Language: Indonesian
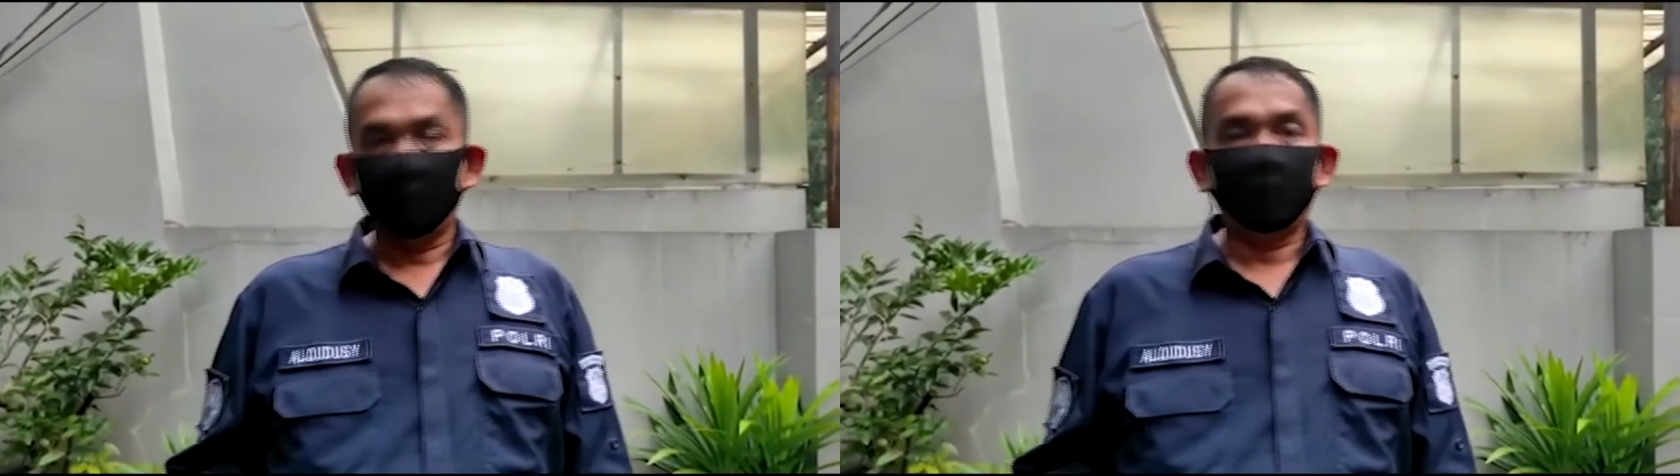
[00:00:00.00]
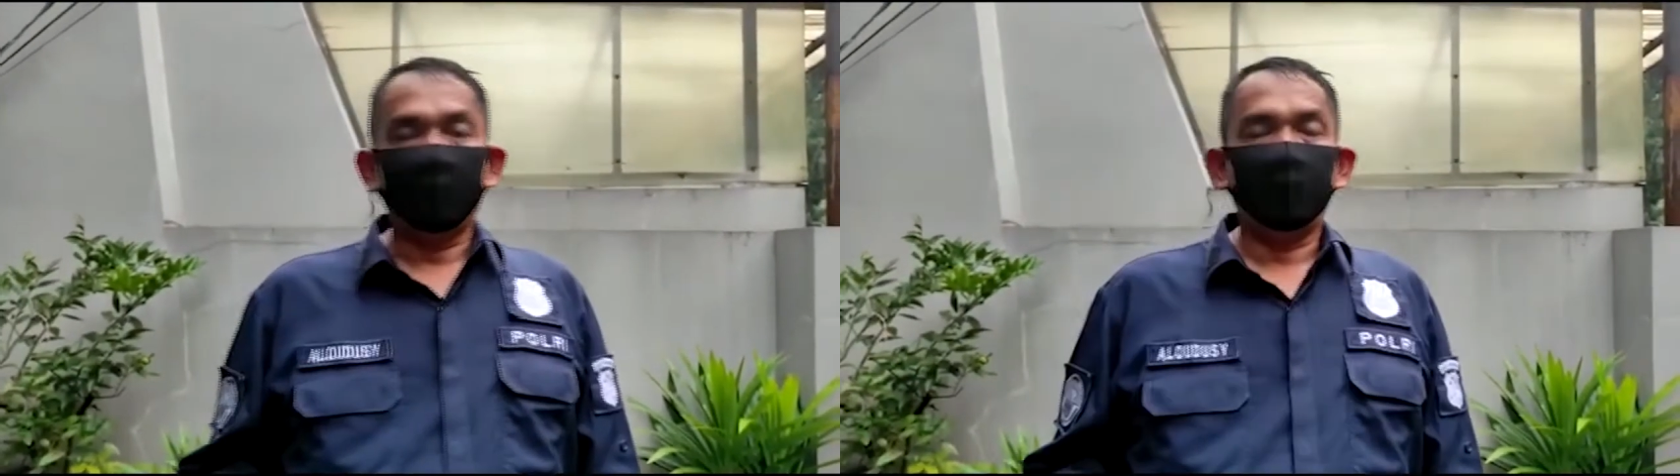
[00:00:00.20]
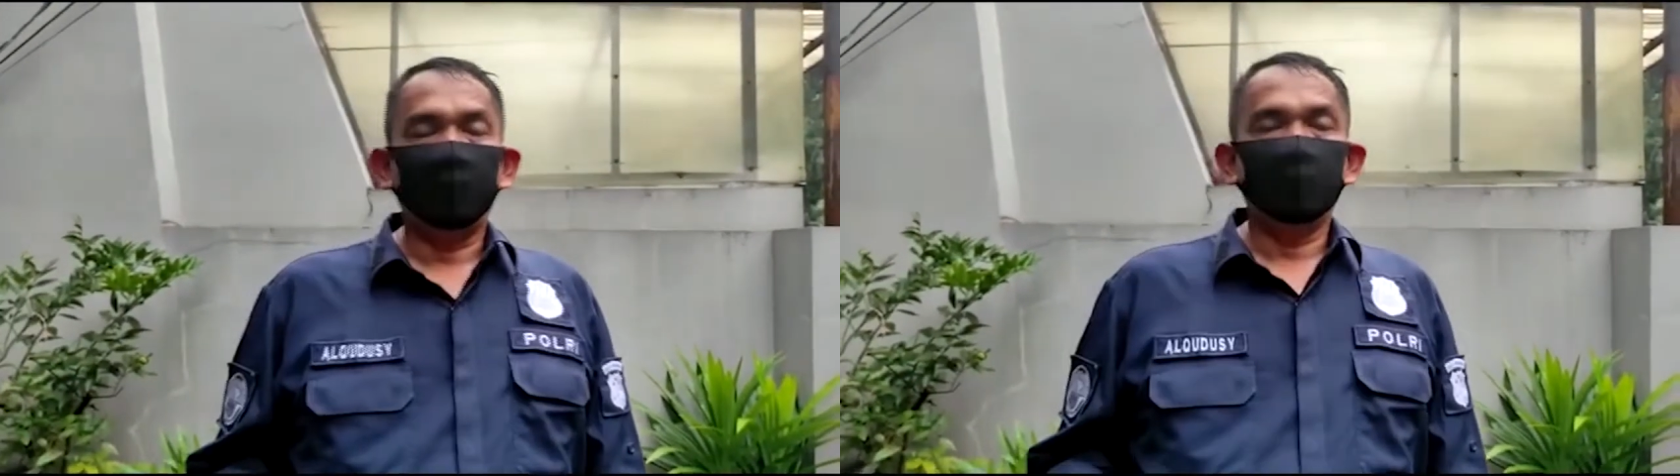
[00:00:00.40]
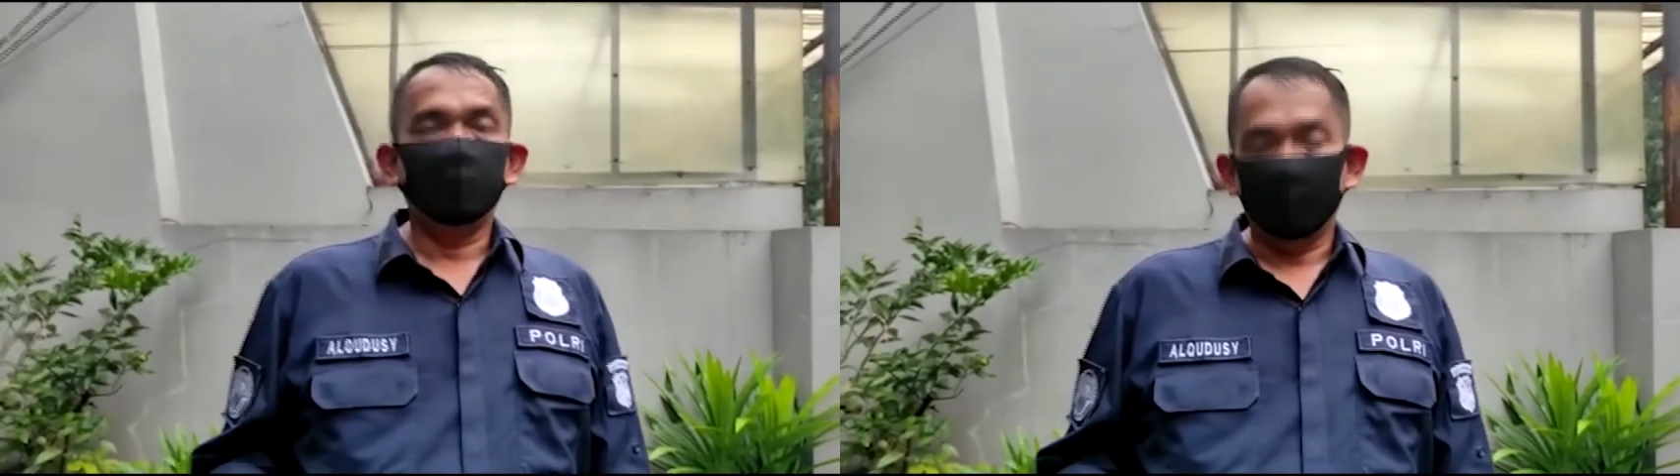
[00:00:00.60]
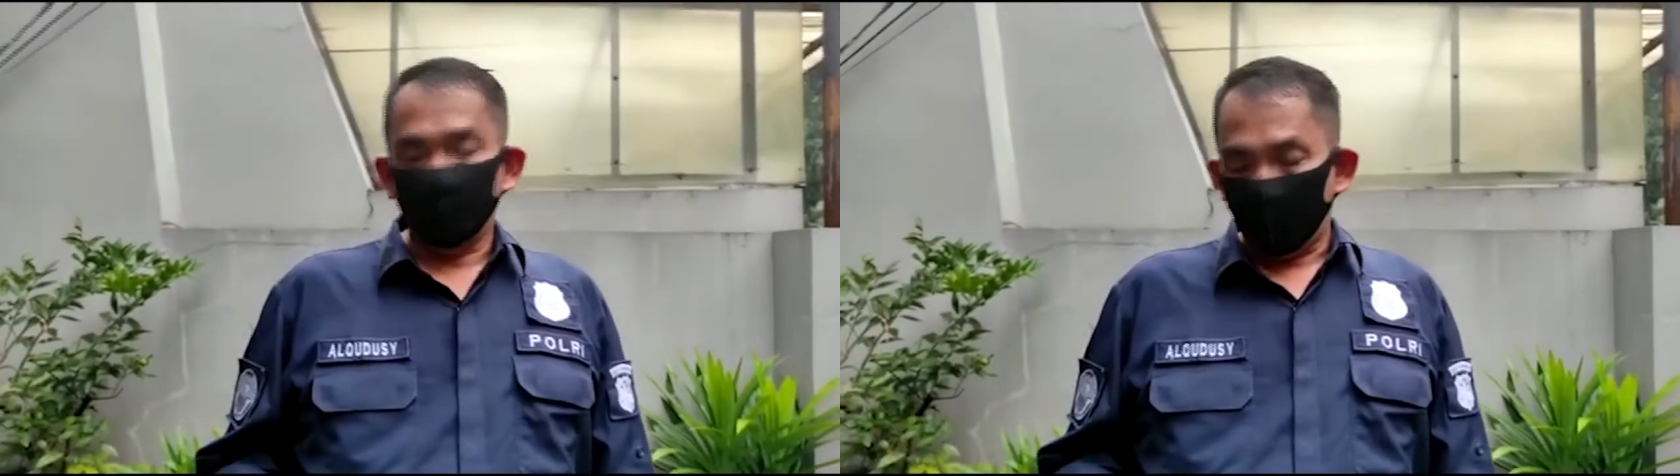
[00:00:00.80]
mereka
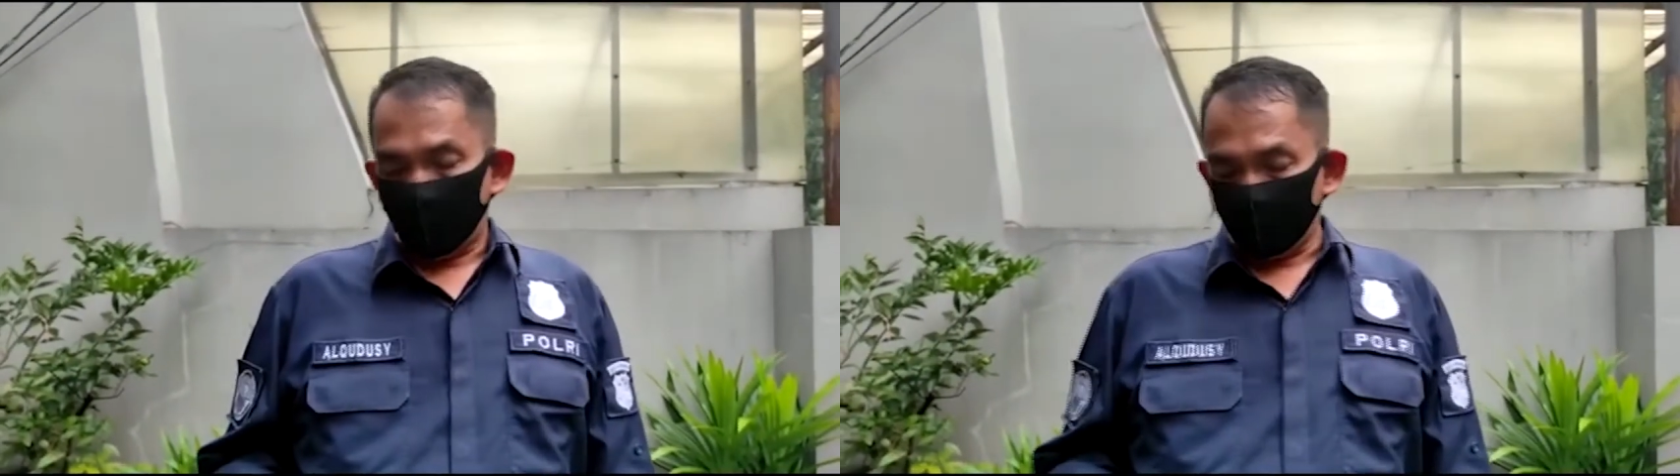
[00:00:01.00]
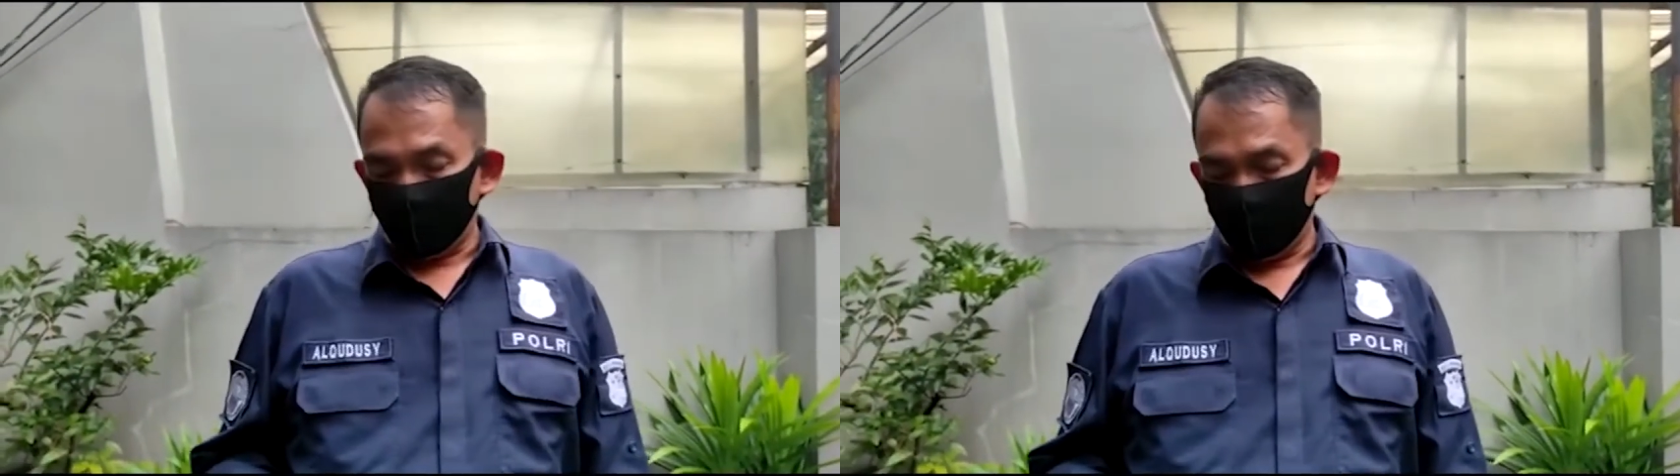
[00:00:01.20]
lari